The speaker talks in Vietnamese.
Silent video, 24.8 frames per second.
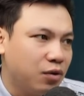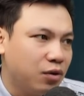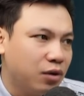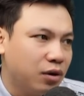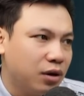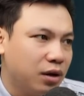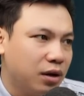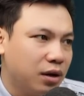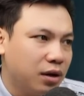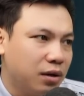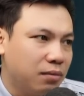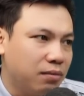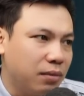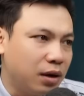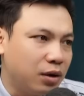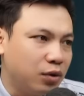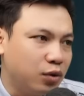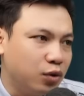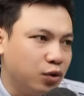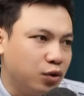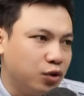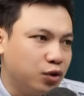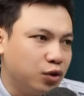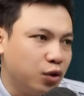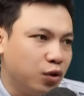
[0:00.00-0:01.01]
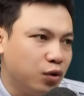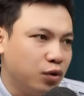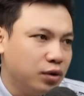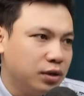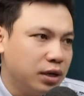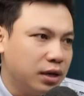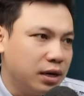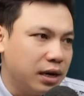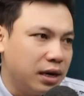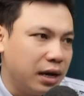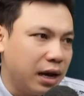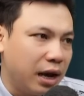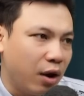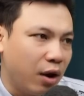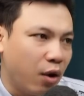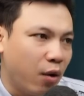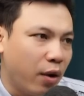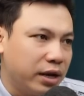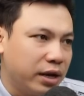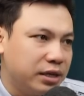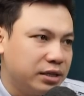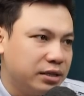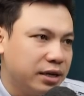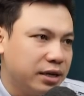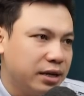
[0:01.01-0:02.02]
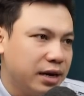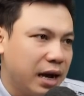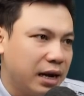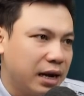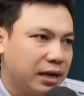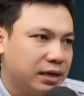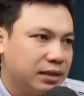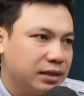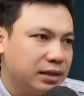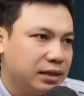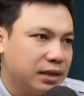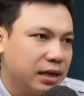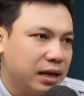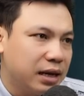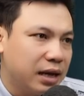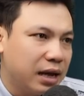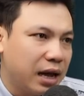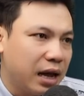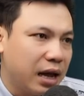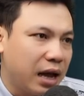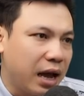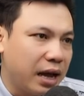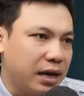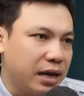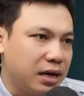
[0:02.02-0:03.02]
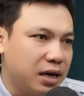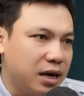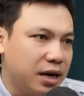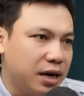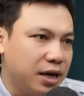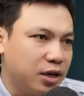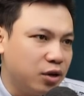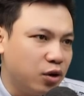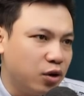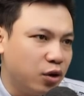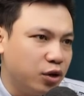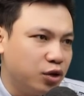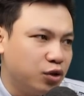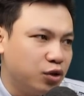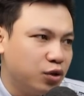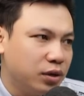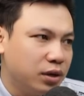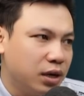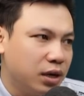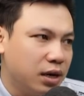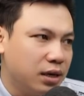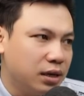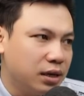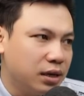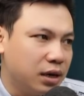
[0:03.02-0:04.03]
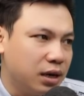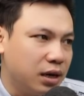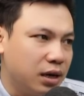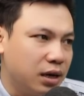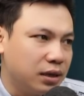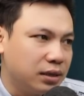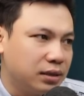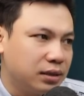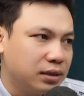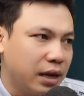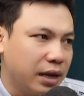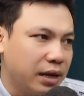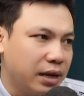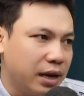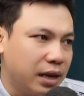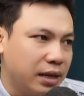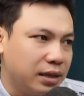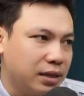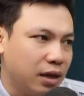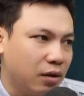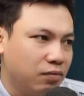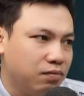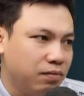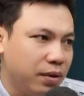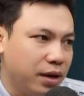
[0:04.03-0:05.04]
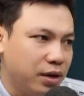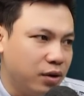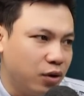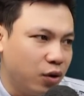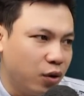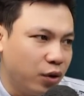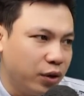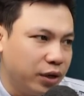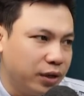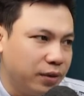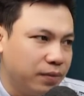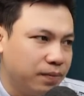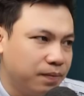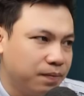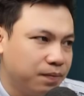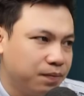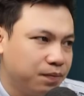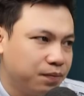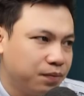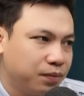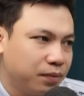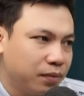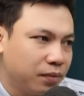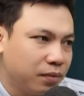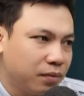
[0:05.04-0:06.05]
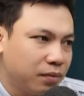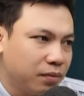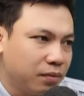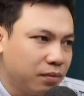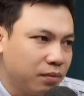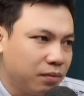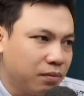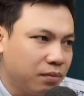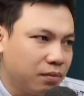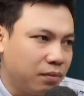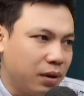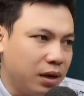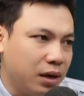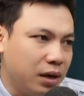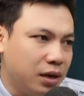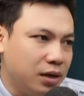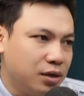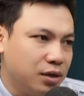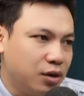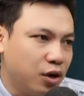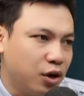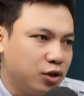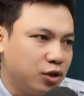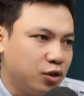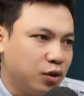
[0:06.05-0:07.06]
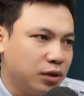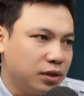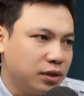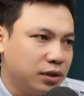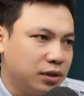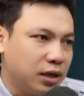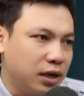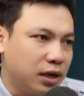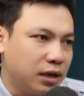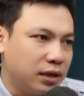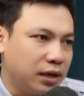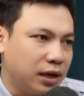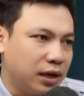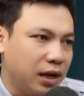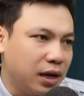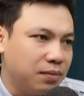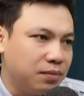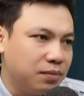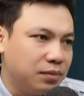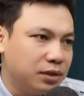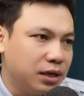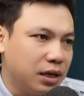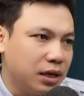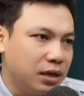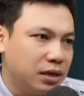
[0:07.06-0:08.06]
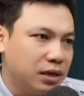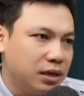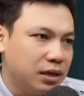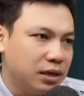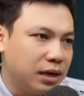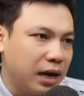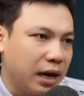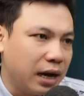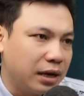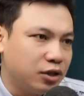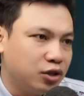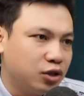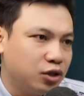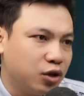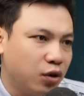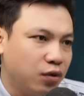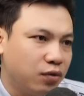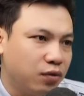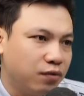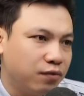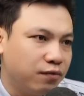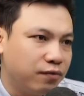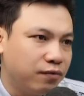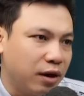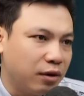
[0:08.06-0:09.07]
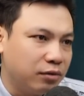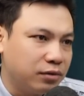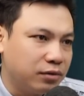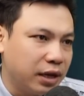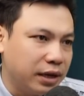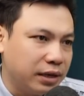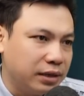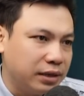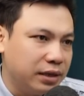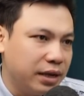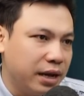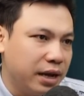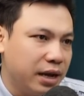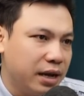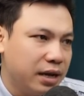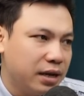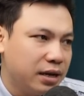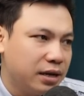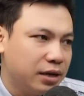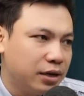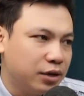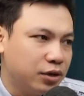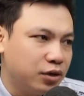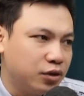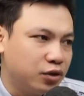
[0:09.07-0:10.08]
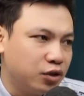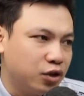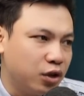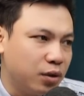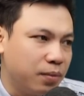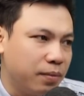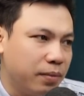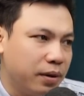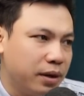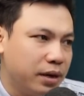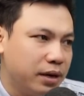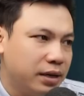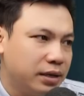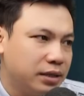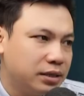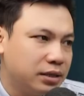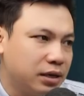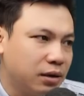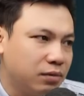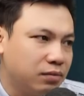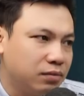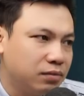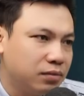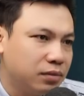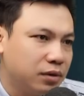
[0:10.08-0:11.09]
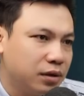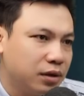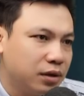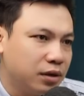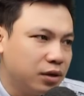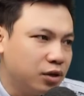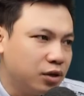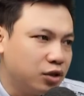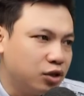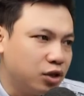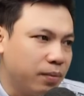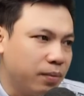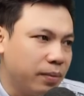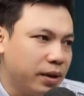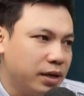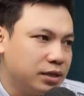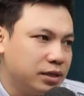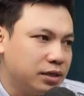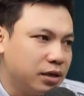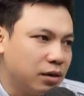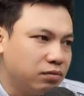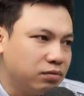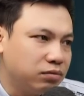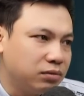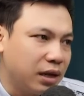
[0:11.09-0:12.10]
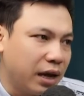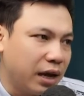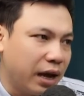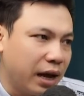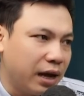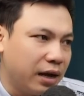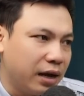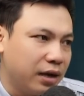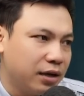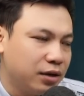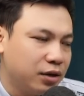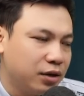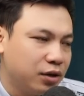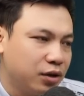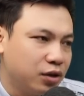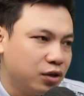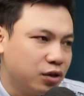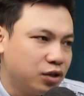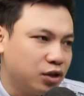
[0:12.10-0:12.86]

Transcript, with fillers: Bà Đỡ ngồi xuống giường cầm chén nước gạt trôn vào thành đĩa, rồi mới thong thả báo cho cả nhà một tin quan trọng. Nguy mất. Mọi người im lặng lắng nghe. Đứa bé trong bụng chị ta chết mất rồi.